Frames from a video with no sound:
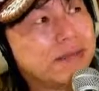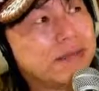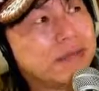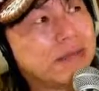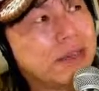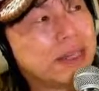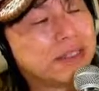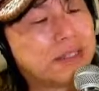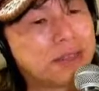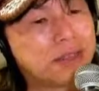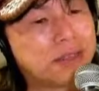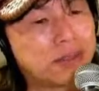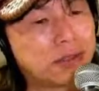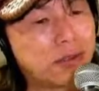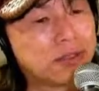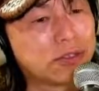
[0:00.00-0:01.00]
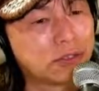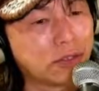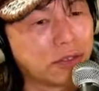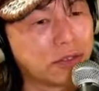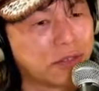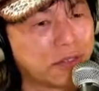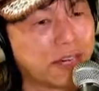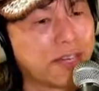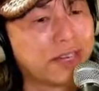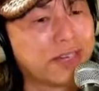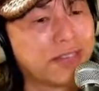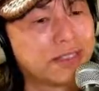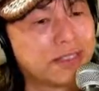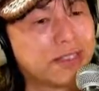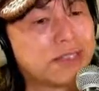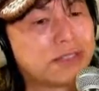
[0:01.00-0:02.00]
まあ、コツというか、
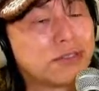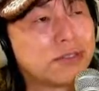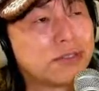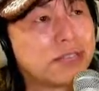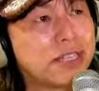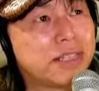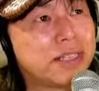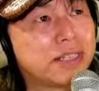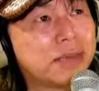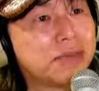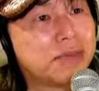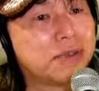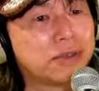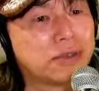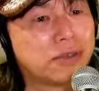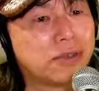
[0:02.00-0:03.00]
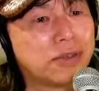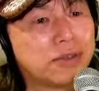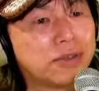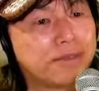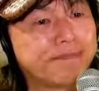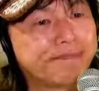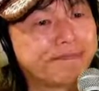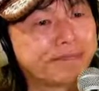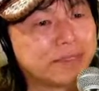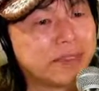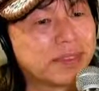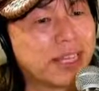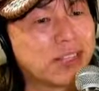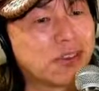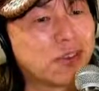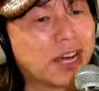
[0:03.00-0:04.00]
ね、その制作、多分あの、
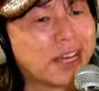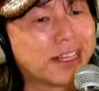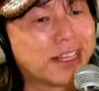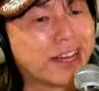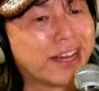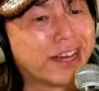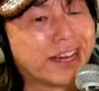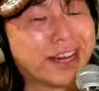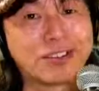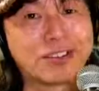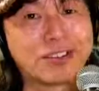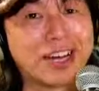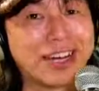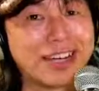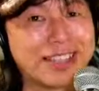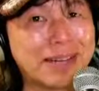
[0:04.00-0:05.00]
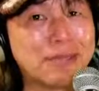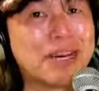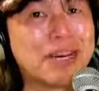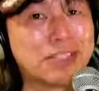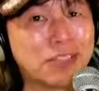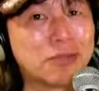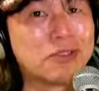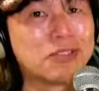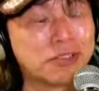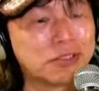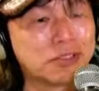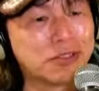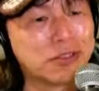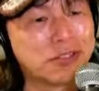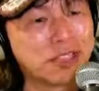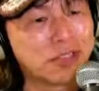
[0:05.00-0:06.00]
何を書いたらいいんかなとか、多分あると思うんですよ。
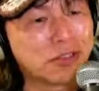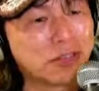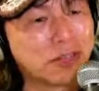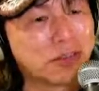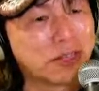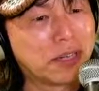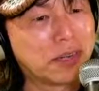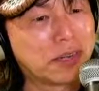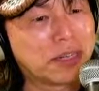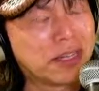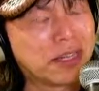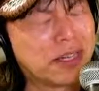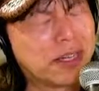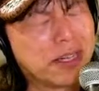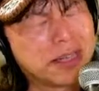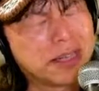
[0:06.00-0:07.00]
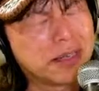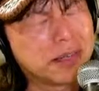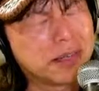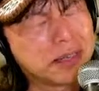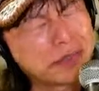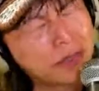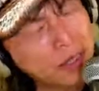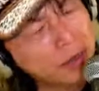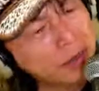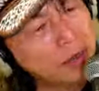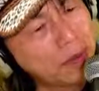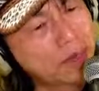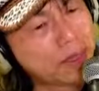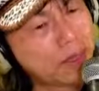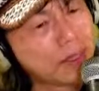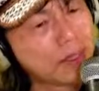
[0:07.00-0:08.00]
そういうヒントとかもね、またね、なまあ、これ、まあ、
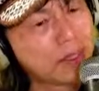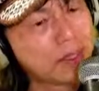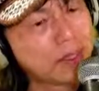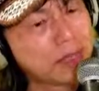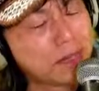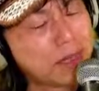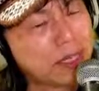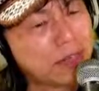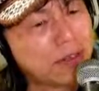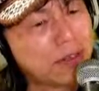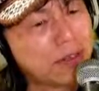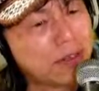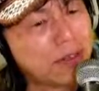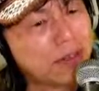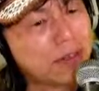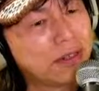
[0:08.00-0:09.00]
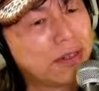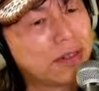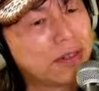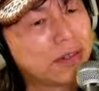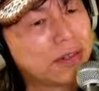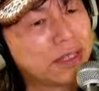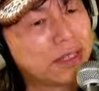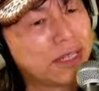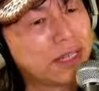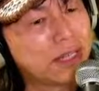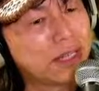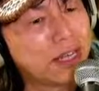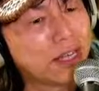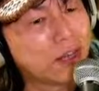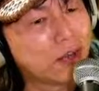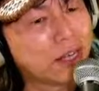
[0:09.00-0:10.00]
ブランドデザイン
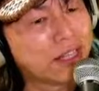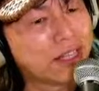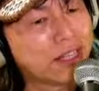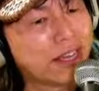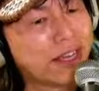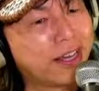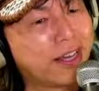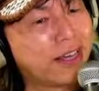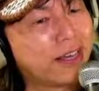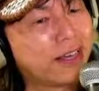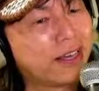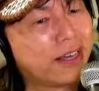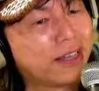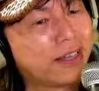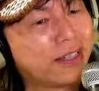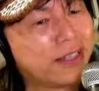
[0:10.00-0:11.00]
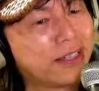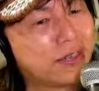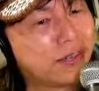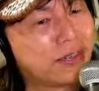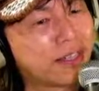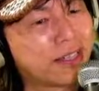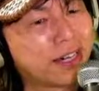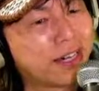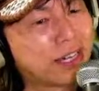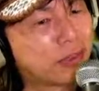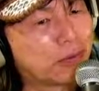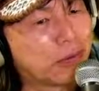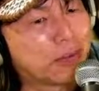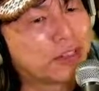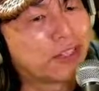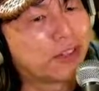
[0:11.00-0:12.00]
研究会で、えー、披露できたらなと
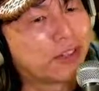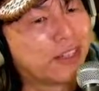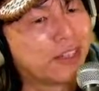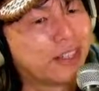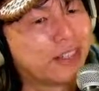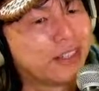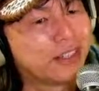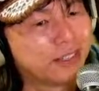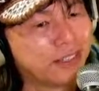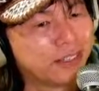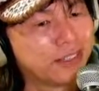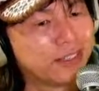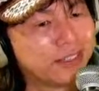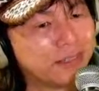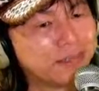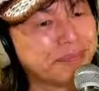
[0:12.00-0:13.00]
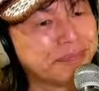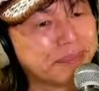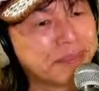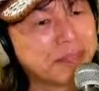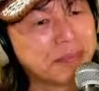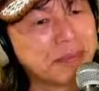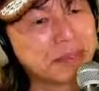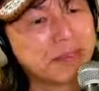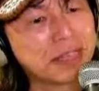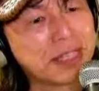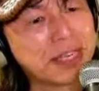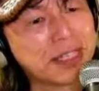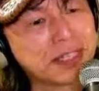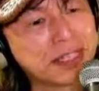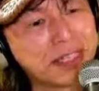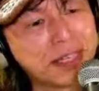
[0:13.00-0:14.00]
思いますけどね。うん。まあ、そんな
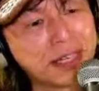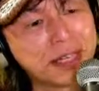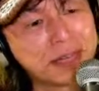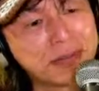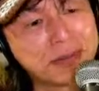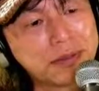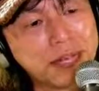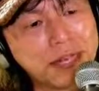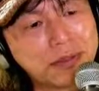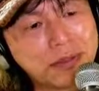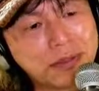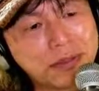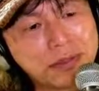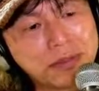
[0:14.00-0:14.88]
感じでね、あの、